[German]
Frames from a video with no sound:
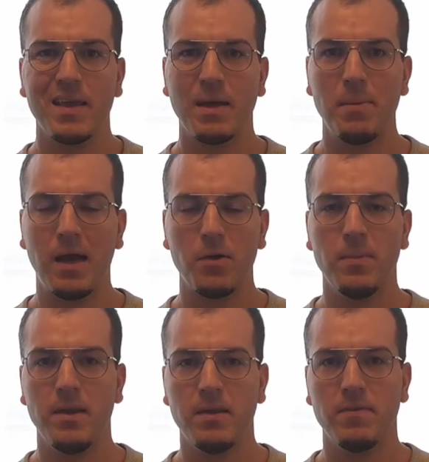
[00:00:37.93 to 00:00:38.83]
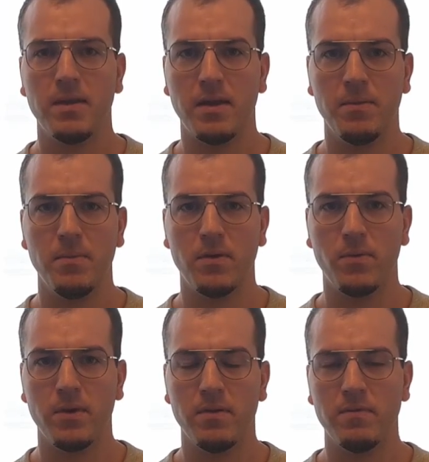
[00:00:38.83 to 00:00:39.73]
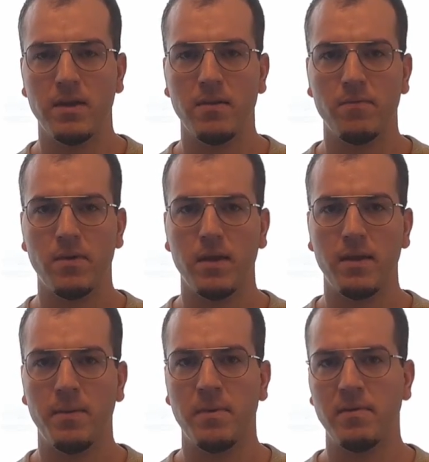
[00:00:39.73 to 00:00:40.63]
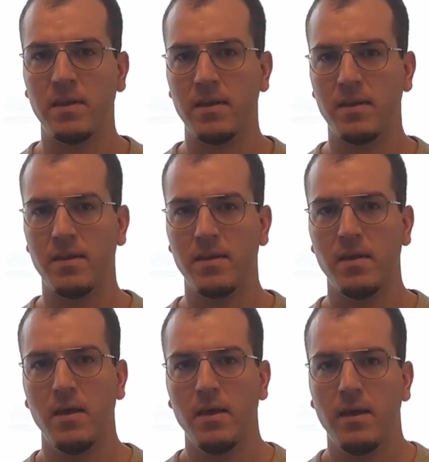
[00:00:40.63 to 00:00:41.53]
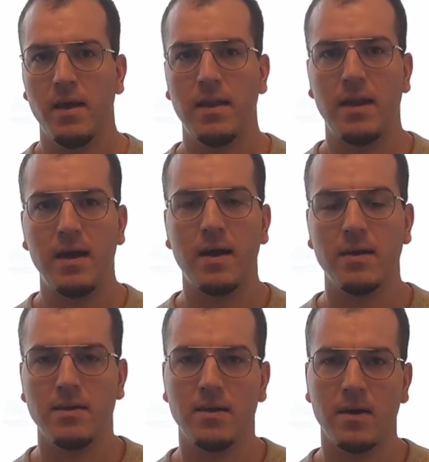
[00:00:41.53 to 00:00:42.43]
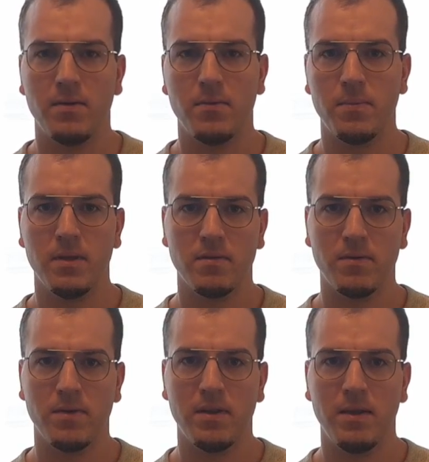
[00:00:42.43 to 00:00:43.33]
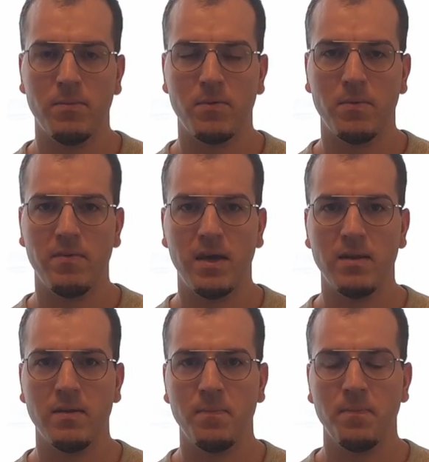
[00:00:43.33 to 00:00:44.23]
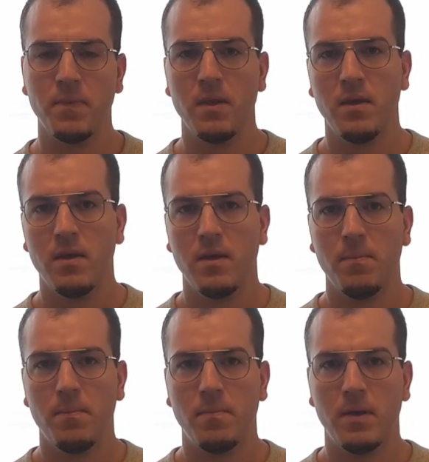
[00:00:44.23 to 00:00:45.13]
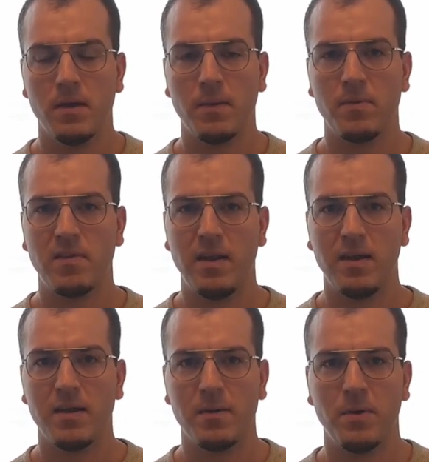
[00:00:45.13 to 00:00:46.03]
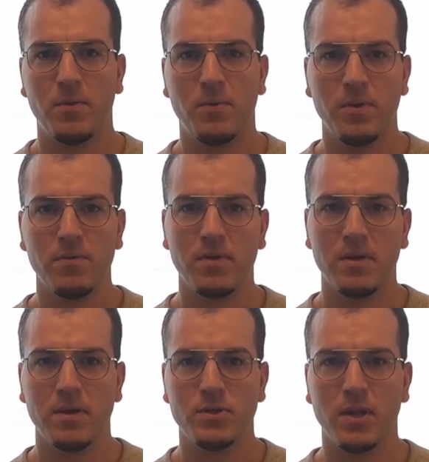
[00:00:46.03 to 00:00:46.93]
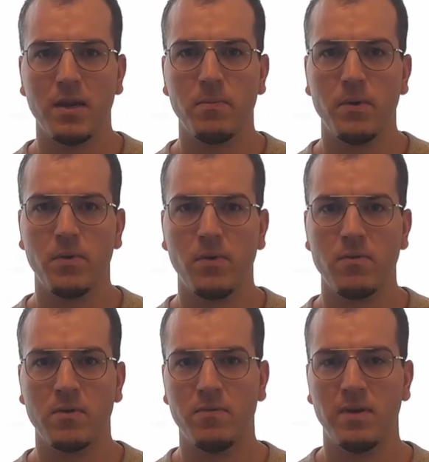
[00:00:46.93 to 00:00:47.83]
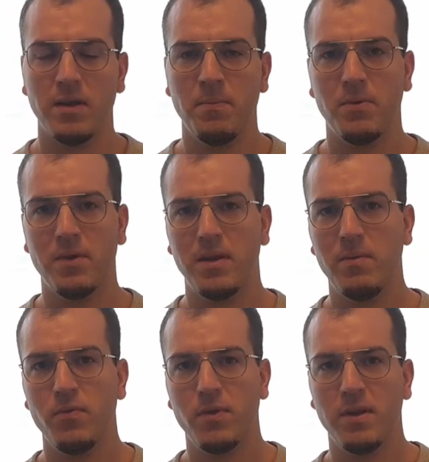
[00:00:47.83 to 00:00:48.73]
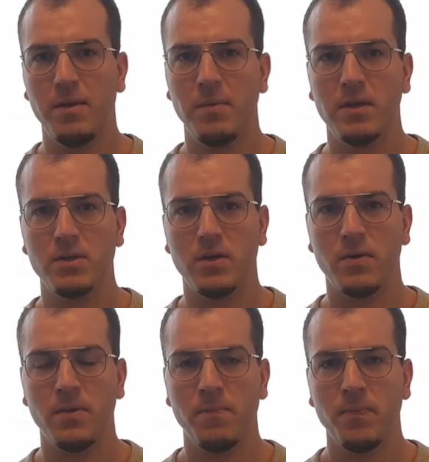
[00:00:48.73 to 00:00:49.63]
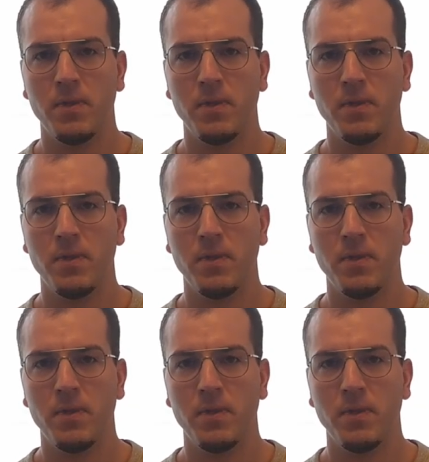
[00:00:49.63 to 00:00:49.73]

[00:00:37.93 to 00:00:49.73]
Ich habe lange überlegt, wie ich eine Methode entwickle, an der man sich dann entlanghangeln kann, um diese Unternehmen zu bewerten. Äh, ich habe das sehr lange gemacht ohne solche strikten Methoden, sondern wirklich mir Unternehmen für Unternehmen angeschaut.